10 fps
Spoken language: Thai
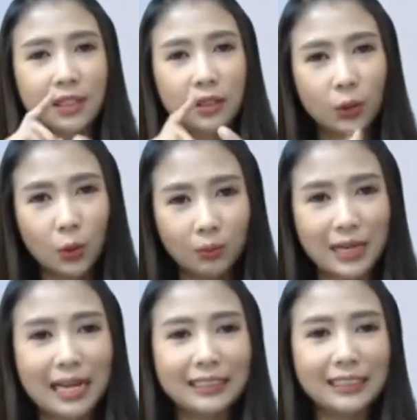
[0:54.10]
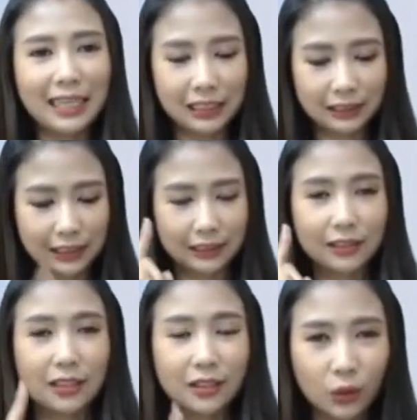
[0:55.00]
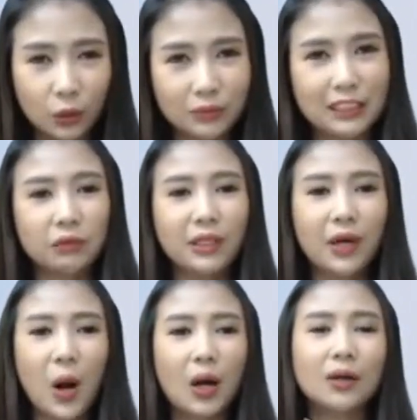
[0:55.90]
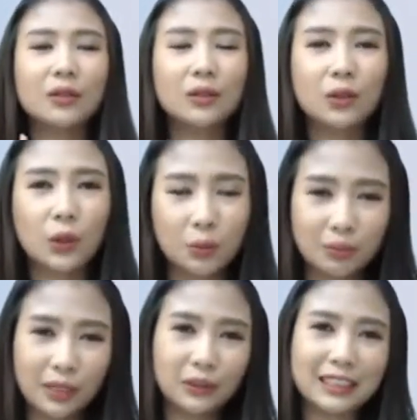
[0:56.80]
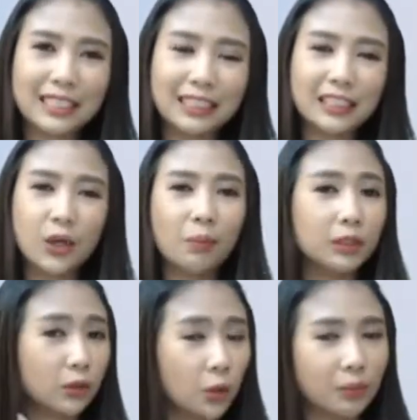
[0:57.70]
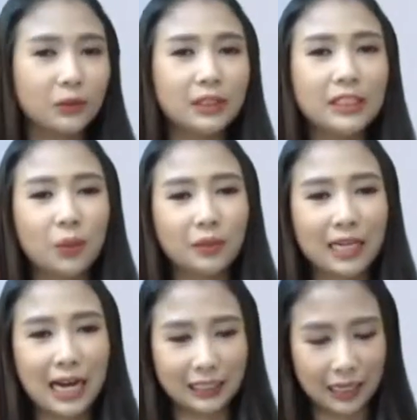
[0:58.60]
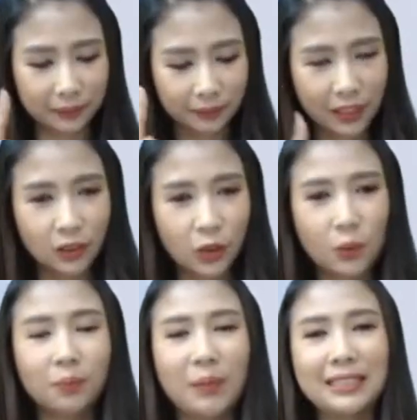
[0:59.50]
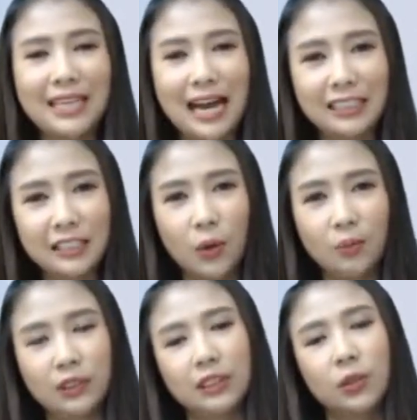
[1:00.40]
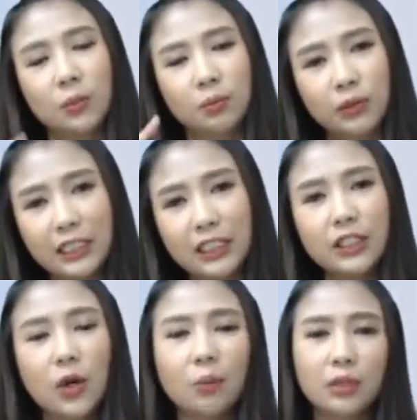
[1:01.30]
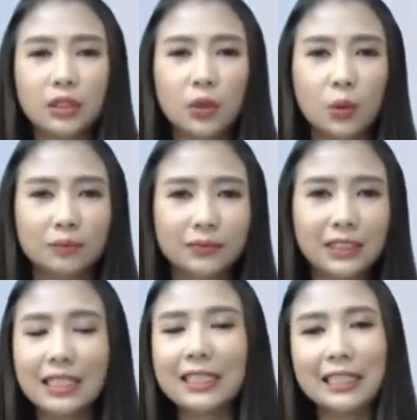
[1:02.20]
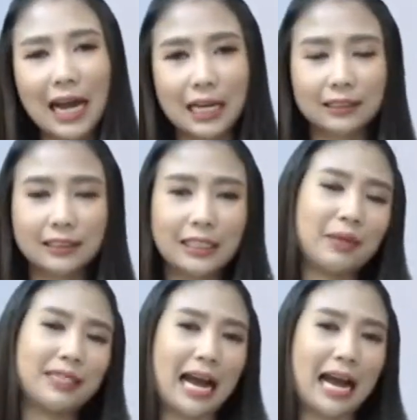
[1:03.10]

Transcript: กลุ่มหน้าที่ทางจิต กลุ่มจิตวิเคราะห์กลุ่มมนุษยนิยมหรือกลุ่มมนุษยนิยมก็ได้นะคะกลุ่มปัญญานิยม หรือกลุ่มพุทธินิยม หรือกลุ่มทฤษฎีทางสติปัญญา